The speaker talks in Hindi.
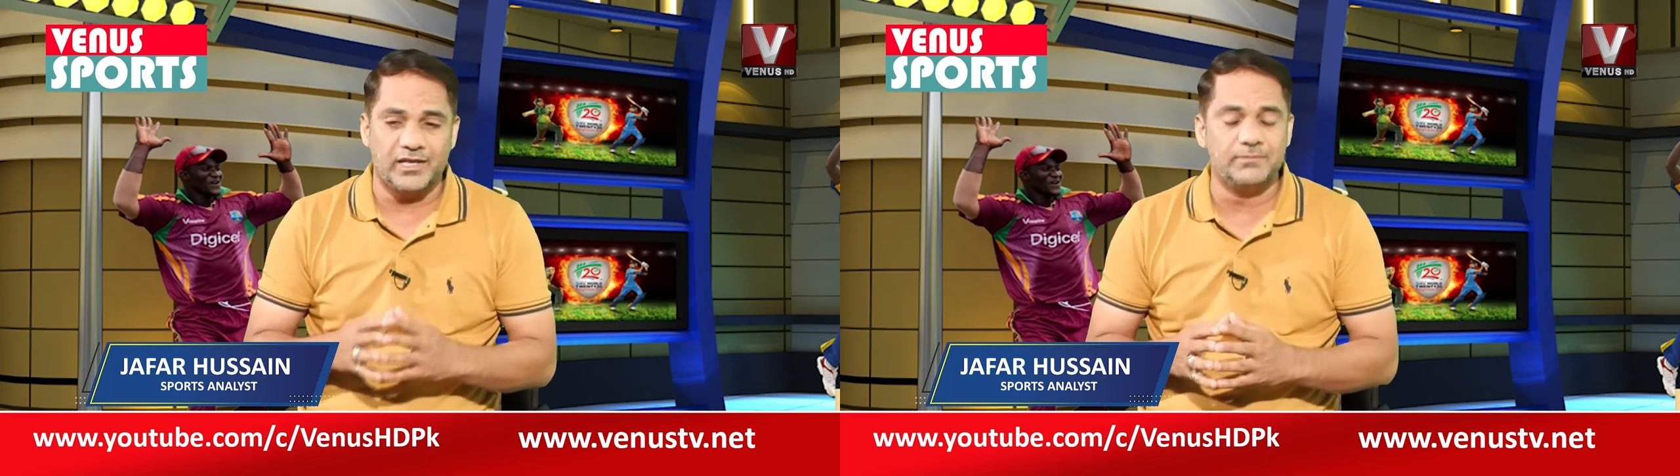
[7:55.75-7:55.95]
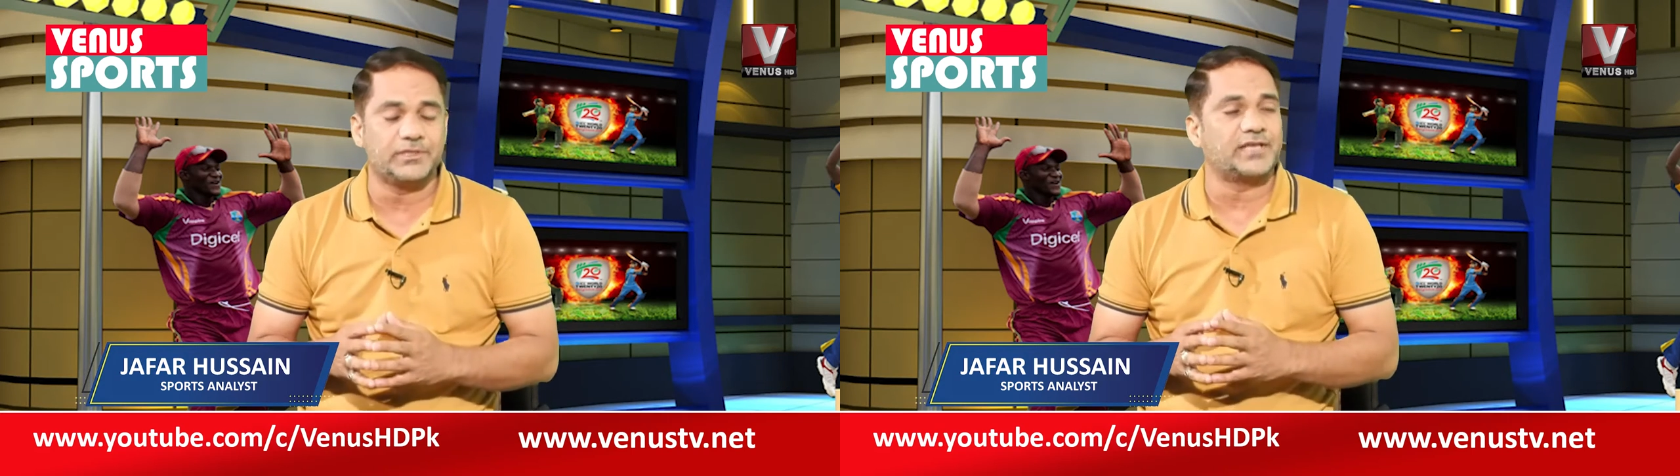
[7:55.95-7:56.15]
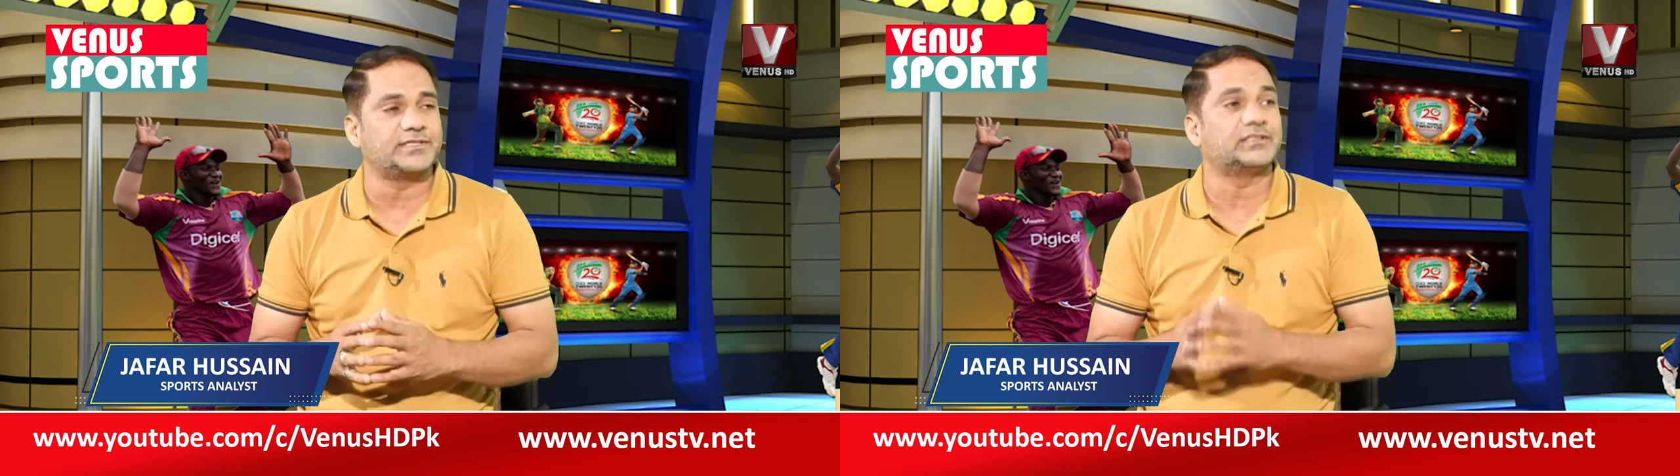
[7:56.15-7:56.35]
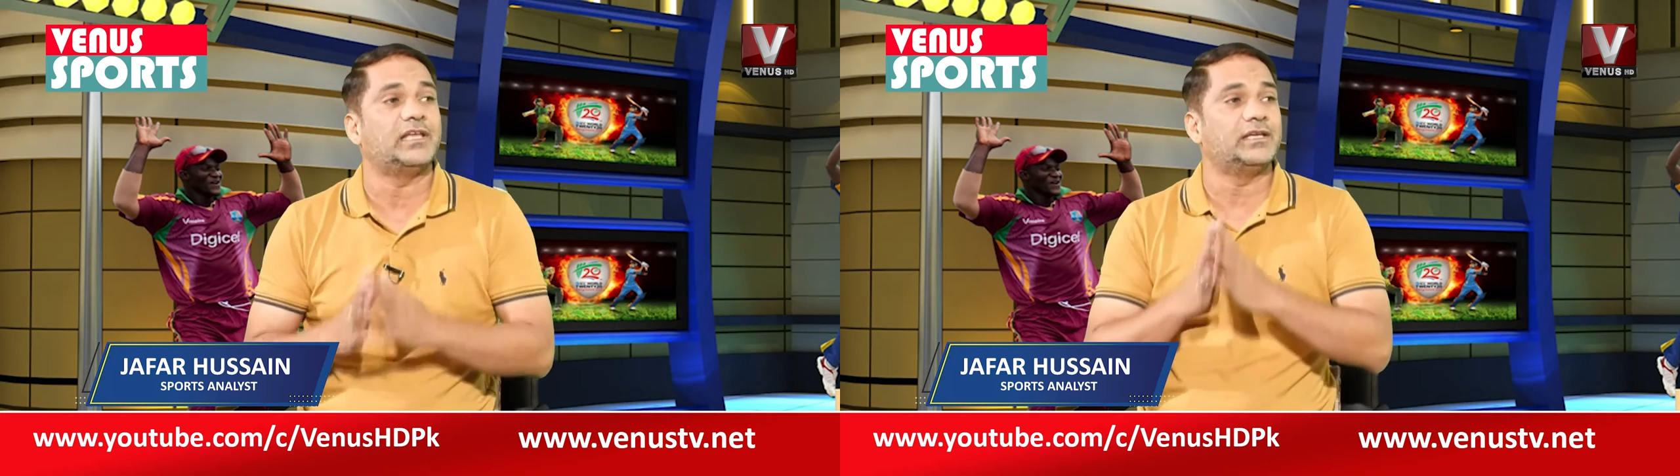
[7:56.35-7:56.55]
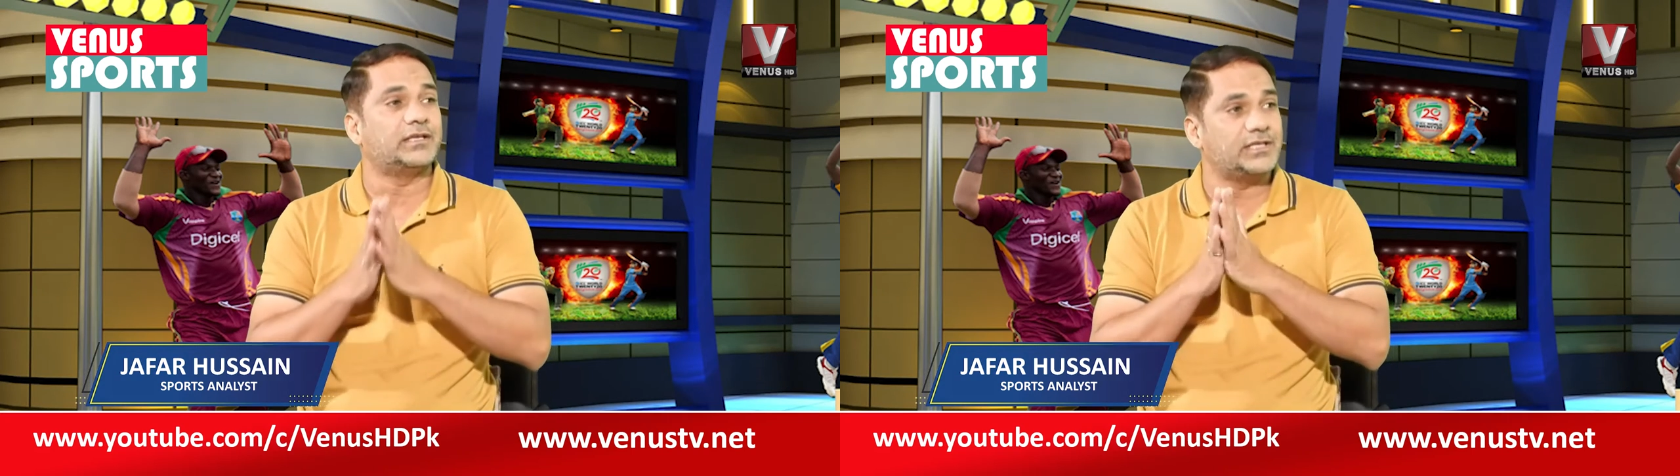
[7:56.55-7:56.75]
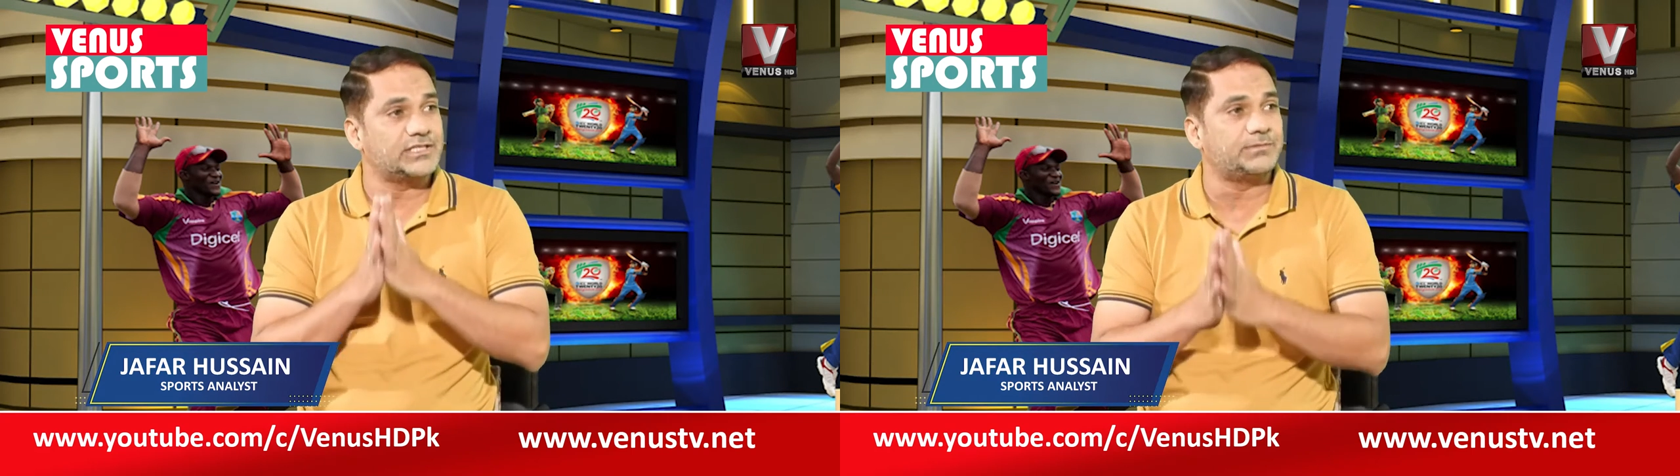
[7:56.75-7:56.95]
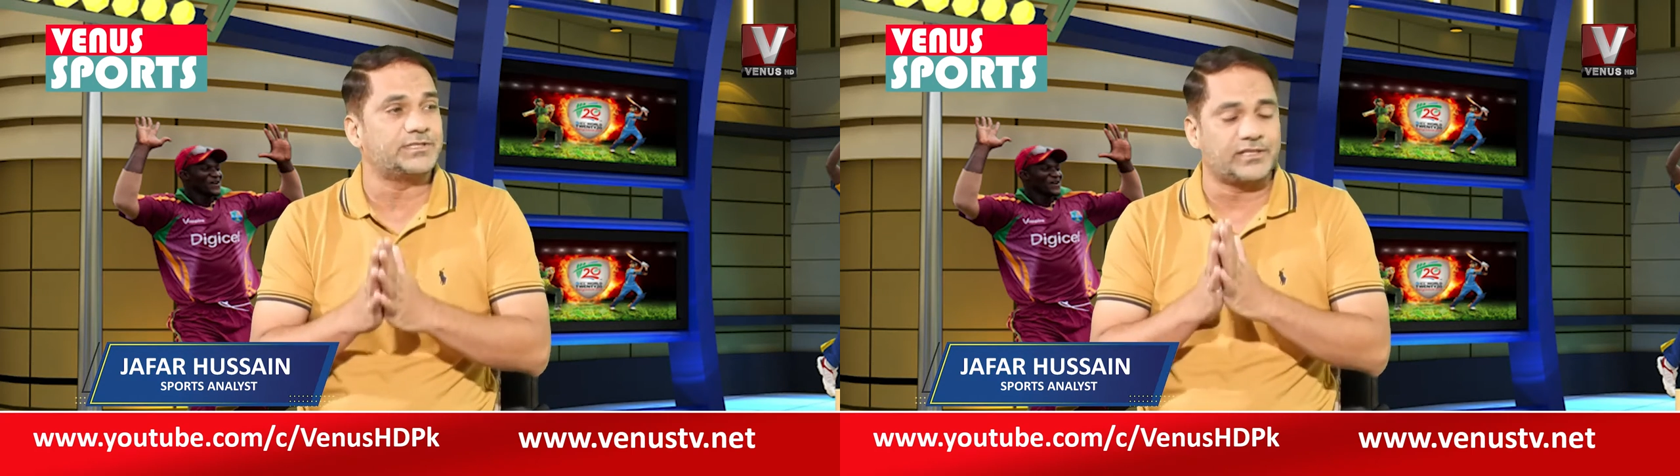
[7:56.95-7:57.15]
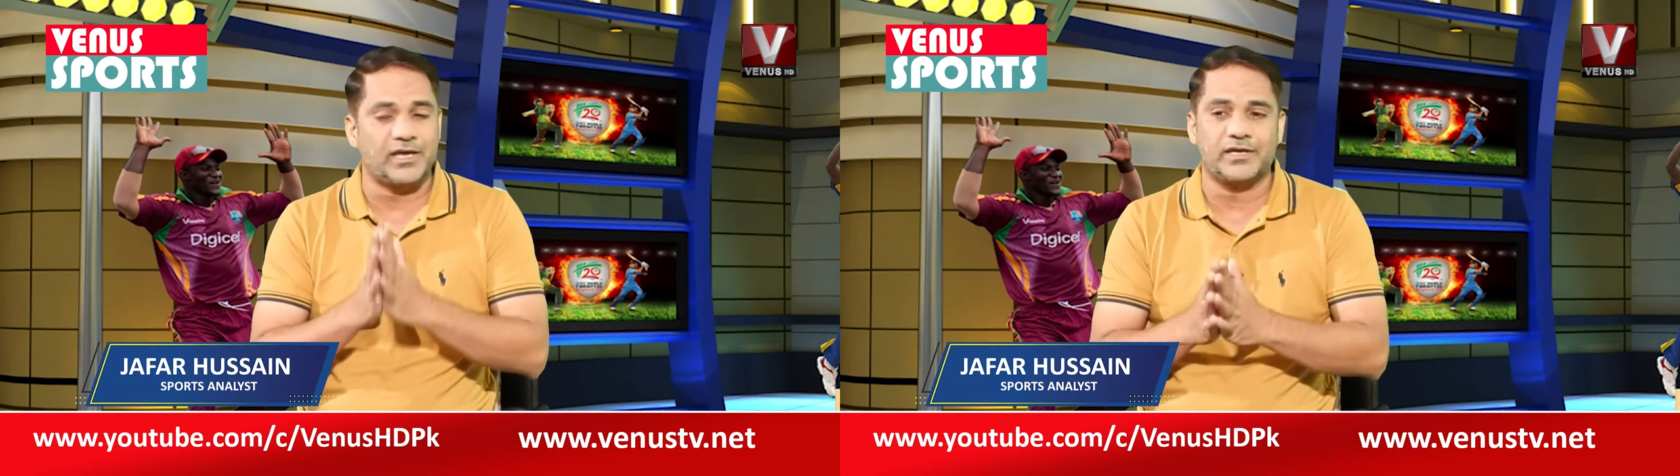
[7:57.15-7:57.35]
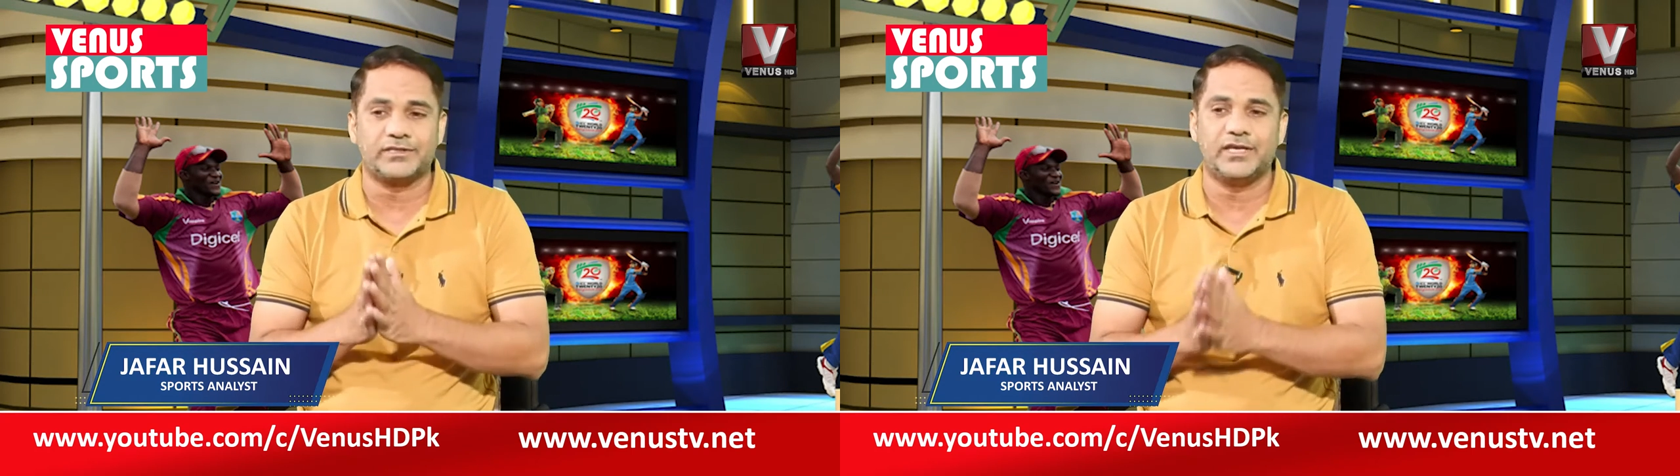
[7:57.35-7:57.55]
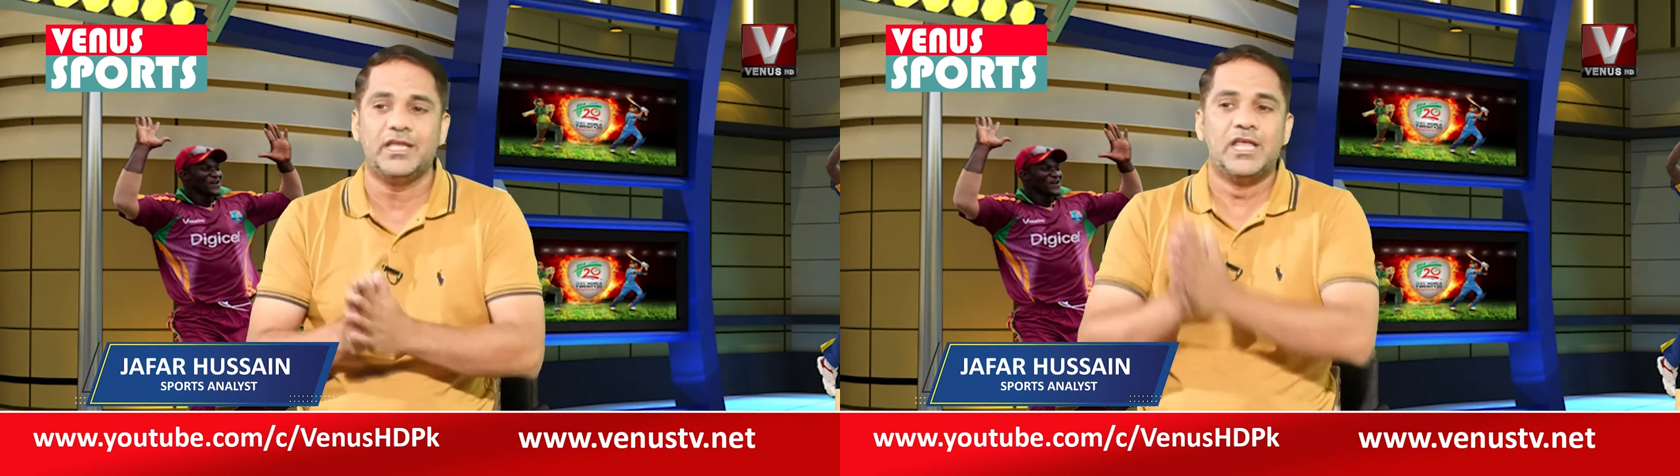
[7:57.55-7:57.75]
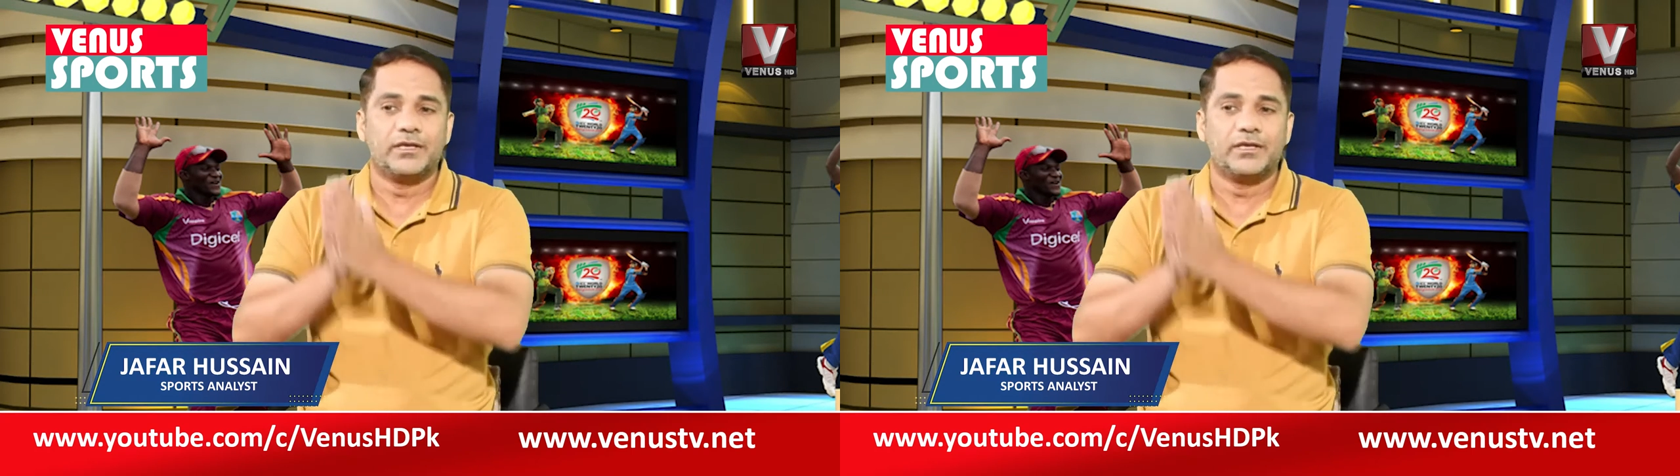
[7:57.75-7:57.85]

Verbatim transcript: नहीं बता सकता लेकिन इसमें सदाकत है